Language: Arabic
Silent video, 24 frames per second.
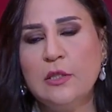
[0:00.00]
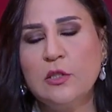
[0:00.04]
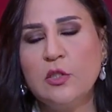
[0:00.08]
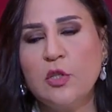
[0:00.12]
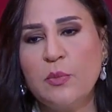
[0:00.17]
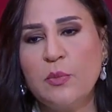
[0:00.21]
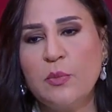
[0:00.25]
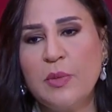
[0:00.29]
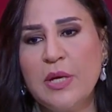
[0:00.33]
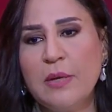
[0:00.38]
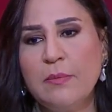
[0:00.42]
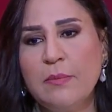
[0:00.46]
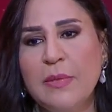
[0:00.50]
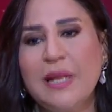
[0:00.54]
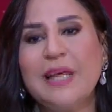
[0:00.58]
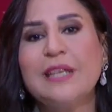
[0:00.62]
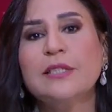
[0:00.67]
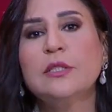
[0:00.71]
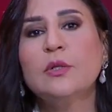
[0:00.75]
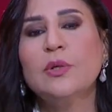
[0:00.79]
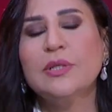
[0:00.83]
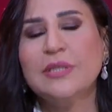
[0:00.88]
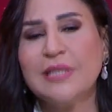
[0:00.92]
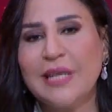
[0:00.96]
تمام لا
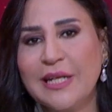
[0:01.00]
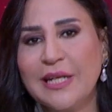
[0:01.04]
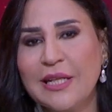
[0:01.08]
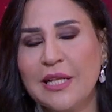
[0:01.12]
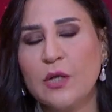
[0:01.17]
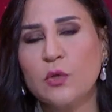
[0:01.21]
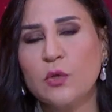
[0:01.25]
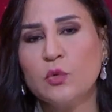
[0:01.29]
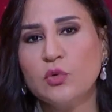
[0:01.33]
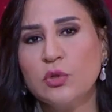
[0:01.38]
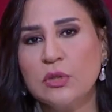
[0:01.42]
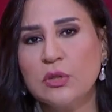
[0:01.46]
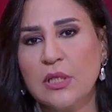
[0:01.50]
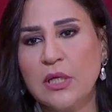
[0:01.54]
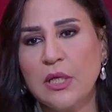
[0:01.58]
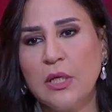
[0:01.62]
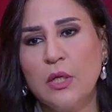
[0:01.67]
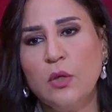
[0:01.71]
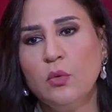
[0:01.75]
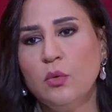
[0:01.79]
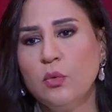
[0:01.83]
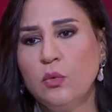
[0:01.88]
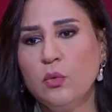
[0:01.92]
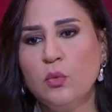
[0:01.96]
دلوقتي هات لك نص
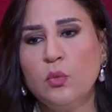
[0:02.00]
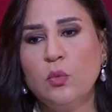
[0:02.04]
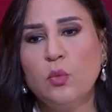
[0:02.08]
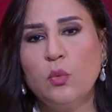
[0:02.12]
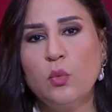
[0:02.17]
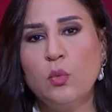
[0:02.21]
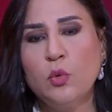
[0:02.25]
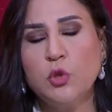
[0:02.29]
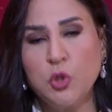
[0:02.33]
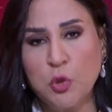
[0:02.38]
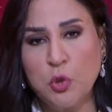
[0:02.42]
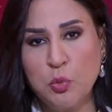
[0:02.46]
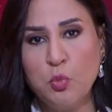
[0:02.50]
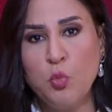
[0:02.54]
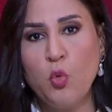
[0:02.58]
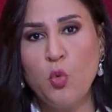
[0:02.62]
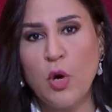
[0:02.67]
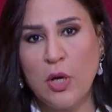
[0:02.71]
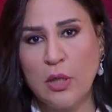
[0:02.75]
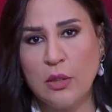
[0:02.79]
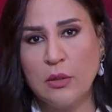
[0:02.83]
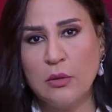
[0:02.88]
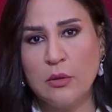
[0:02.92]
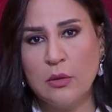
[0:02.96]
كيلو
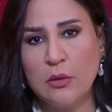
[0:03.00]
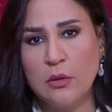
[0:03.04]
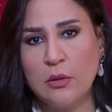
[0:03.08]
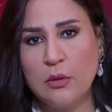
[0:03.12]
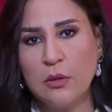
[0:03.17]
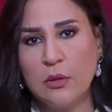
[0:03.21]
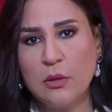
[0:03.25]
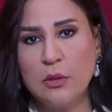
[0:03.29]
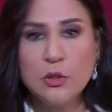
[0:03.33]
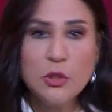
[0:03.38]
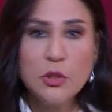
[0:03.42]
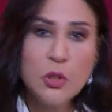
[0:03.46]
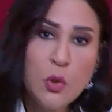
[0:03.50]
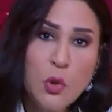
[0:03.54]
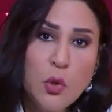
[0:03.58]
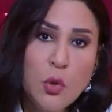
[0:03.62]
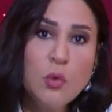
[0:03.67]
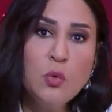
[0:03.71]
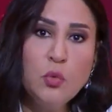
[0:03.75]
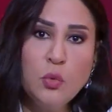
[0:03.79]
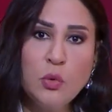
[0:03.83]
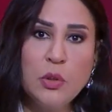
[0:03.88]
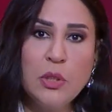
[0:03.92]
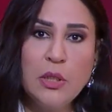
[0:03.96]
وشموها دي
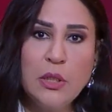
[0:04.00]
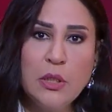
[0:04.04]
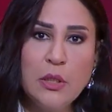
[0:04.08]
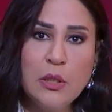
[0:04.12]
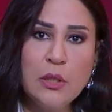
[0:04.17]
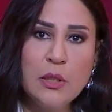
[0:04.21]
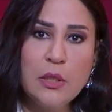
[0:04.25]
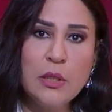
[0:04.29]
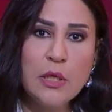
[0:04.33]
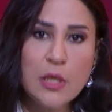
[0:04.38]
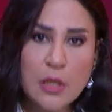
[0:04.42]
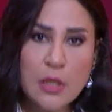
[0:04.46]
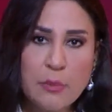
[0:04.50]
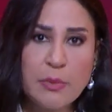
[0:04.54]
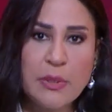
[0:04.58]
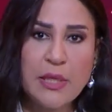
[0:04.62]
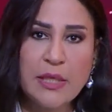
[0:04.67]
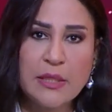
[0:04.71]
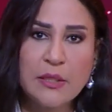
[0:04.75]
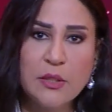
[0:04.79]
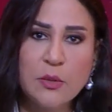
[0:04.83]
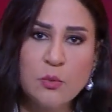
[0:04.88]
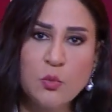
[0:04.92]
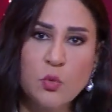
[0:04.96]
الحلول اللي
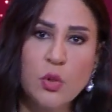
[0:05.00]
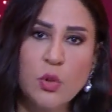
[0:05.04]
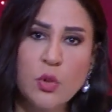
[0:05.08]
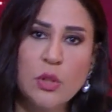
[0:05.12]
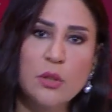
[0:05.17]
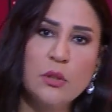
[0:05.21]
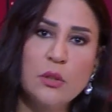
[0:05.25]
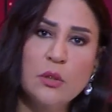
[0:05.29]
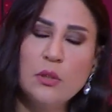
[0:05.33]
بيقدموها